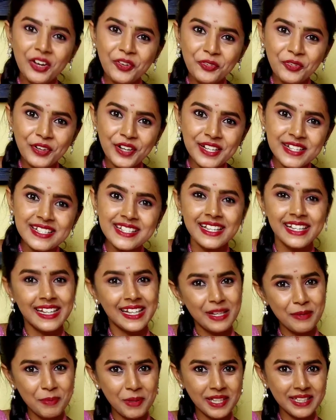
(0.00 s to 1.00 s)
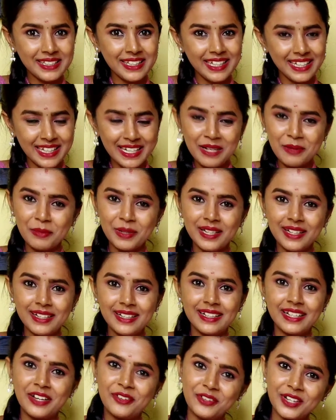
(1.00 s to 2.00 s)
ஹே ஃப்ரெண்ட்ஸ் இன்றைக்கி பார்த்தீங்கன்னா நம்ம
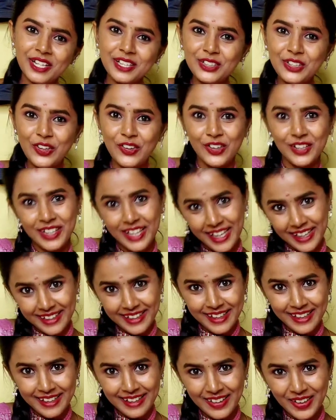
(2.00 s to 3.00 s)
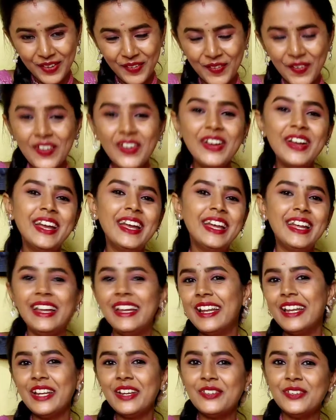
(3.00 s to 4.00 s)
நவராத்திரியோட டே நைனில் இருக்கோம்
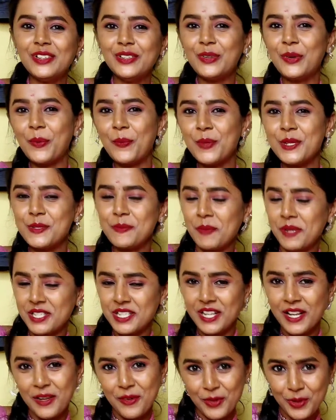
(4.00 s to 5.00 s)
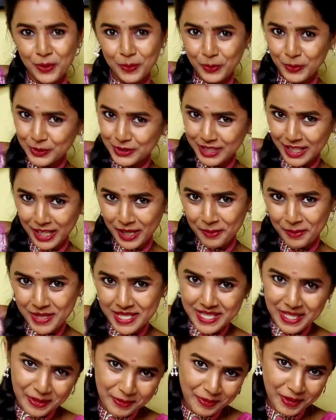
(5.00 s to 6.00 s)
இன்றைக்கி வந்து ரொம்ப ஸ்பெஷலாக வந்து பூஜை
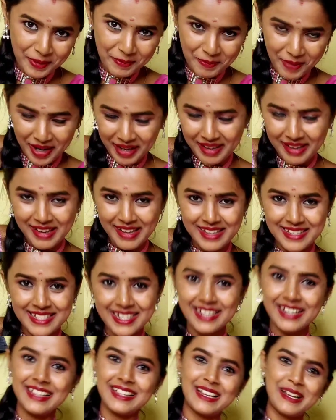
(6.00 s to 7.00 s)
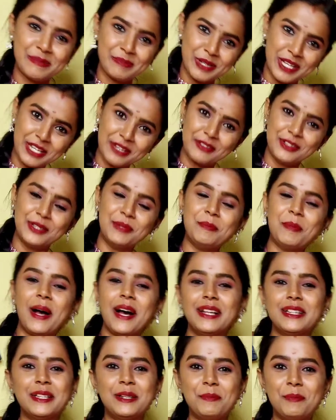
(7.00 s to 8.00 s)
எல்லாமே செலிப்ரேட் பண்ணியாச்சு அண்ட் அதெல்லாமே நீங்கள் வந்து
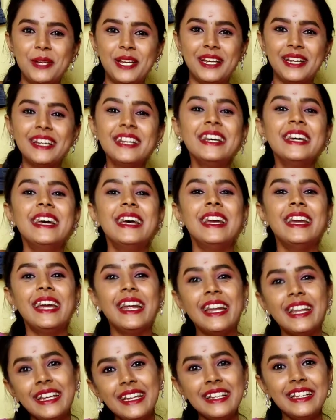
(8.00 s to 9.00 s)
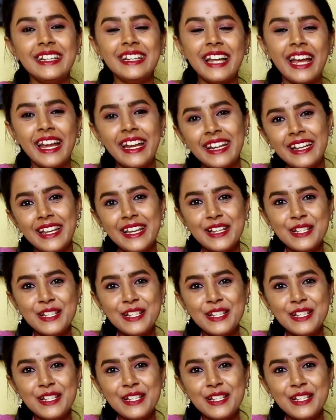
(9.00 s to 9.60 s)
பார்த்துருப்பீங்க எனக்கு இந்த நைன்